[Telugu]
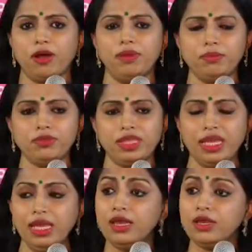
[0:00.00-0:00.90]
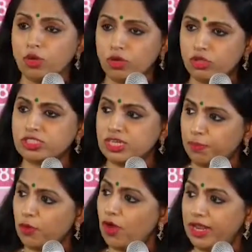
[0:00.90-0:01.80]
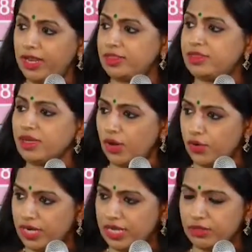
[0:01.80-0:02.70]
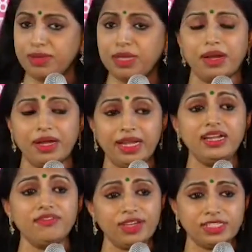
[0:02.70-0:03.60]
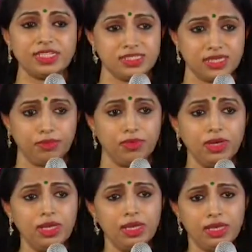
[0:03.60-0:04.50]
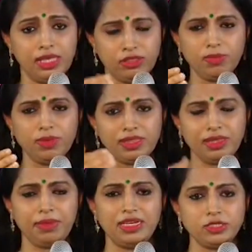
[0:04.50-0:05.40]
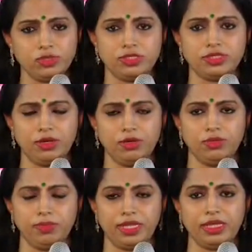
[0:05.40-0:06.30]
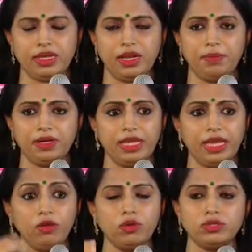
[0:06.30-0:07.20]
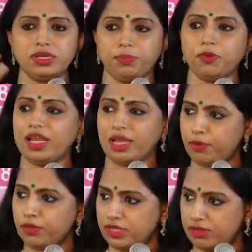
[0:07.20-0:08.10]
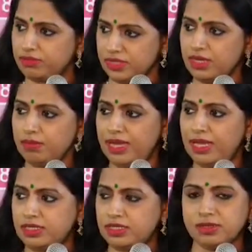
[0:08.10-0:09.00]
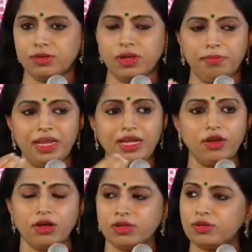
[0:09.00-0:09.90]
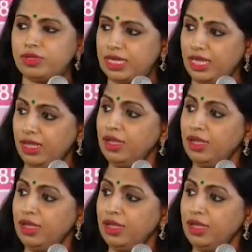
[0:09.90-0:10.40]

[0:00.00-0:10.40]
ప్రాబ్లం ఉంది ఎవరితో చెప్పుకోవాలని అర్థం కావట్లేదు మేము ఐడెంటిఫై చేసాము ఎంతోమంది మేల్స్ వస్తారు మన దగ్గర బట్ ఎక్కువ చెప్పుకోలేకపోతారు మేల్స్ ఒక మేల్ డాక్టర్ ఉంటే